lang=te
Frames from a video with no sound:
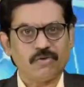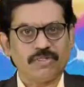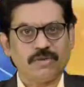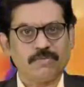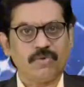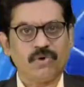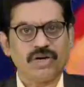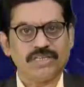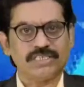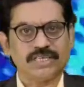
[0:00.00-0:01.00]
కొంత
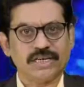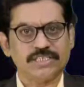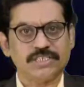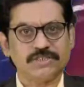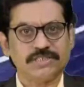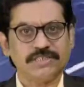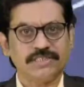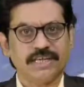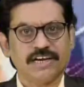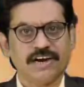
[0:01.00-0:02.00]
పురోగతి సాధిస్తోంది
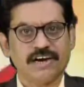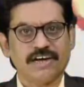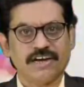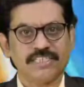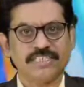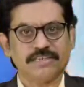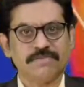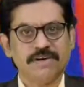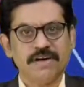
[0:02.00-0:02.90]
తెలంగాణ రాష్ట్రం